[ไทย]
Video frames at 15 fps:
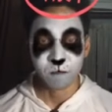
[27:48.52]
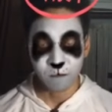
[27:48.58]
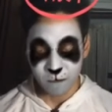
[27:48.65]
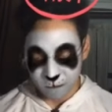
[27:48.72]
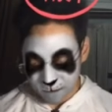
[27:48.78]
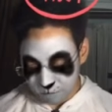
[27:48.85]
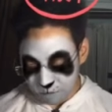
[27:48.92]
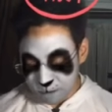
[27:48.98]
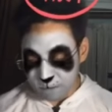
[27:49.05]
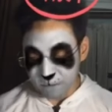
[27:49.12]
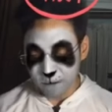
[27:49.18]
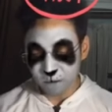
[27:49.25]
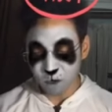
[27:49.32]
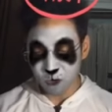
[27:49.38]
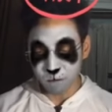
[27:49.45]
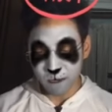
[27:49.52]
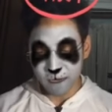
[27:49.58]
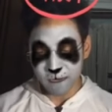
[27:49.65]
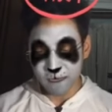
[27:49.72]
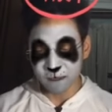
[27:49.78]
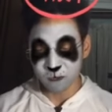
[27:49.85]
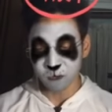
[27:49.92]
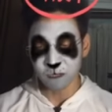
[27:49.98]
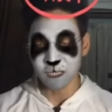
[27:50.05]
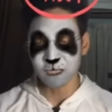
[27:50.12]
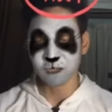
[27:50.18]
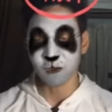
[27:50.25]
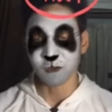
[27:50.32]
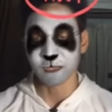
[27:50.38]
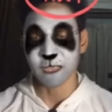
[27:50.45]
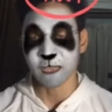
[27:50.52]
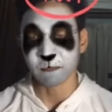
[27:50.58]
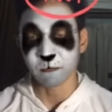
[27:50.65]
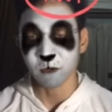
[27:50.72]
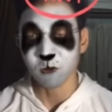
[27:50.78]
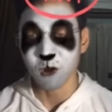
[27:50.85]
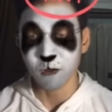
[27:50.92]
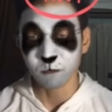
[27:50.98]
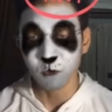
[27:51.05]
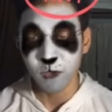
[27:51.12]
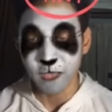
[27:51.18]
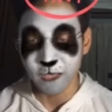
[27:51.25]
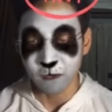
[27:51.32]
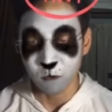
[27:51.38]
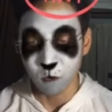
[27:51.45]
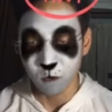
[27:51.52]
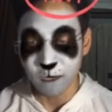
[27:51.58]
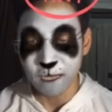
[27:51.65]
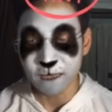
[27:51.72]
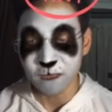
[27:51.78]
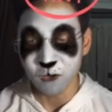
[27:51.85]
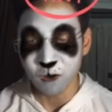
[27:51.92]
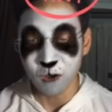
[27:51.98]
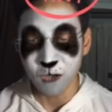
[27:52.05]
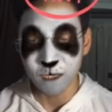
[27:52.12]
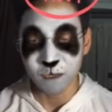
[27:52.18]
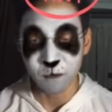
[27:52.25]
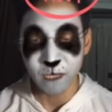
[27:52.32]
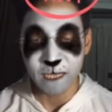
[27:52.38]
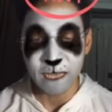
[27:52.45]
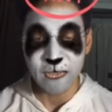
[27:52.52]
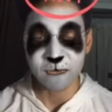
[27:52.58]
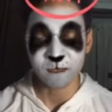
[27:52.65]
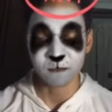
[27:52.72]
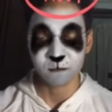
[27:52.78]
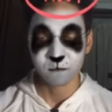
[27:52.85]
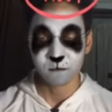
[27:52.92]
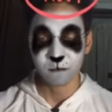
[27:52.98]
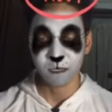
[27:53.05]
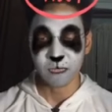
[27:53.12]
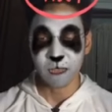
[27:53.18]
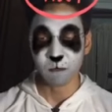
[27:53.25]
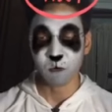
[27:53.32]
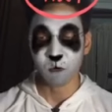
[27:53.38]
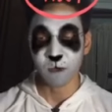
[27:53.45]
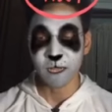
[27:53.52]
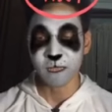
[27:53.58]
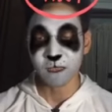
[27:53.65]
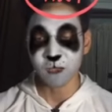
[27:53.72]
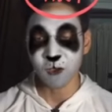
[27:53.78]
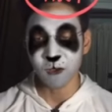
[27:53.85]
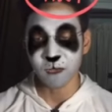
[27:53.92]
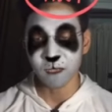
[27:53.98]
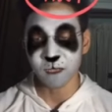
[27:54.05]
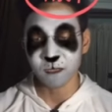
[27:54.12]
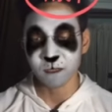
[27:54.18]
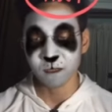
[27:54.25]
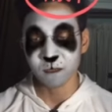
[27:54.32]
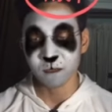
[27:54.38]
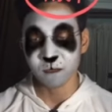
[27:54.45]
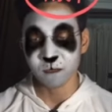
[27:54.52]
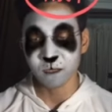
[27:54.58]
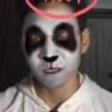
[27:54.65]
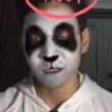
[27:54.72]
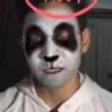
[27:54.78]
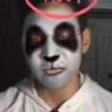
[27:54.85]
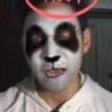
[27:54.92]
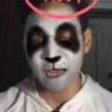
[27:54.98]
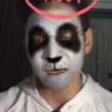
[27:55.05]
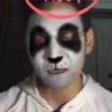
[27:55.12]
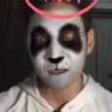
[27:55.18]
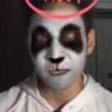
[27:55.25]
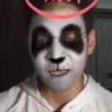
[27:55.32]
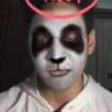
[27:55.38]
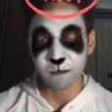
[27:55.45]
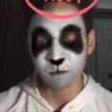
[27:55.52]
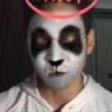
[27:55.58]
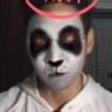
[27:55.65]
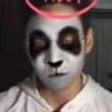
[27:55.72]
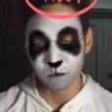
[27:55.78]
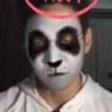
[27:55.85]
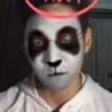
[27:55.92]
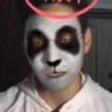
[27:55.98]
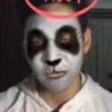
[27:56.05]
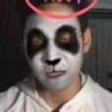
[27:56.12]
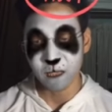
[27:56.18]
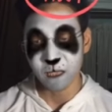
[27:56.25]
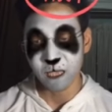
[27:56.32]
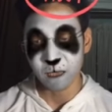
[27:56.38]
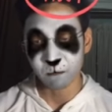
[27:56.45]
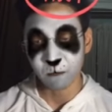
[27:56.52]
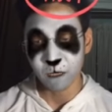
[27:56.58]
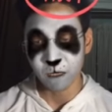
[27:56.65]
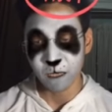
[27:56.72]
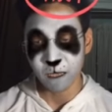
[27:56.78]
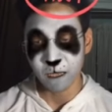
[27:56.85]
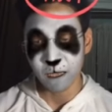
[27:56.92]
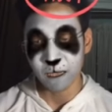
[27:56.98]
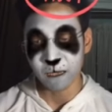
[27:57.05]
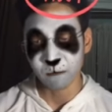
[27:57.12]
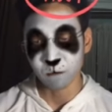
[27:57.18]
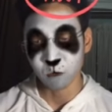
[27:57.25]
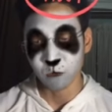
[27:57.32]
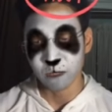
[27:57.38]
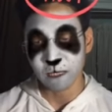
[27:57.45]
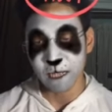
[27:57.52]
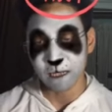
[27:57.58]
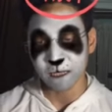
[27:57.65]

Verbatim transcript: นะครับ และต่อมาขั้นตอนที่2เนี่ยประกอบด้วย 6 ขั้นตอนด้วยกันนะครับ 6 ขั้นตอนก็คือยืนยันและกำหนดรายละเอียดปัญหา กำหนดหลัก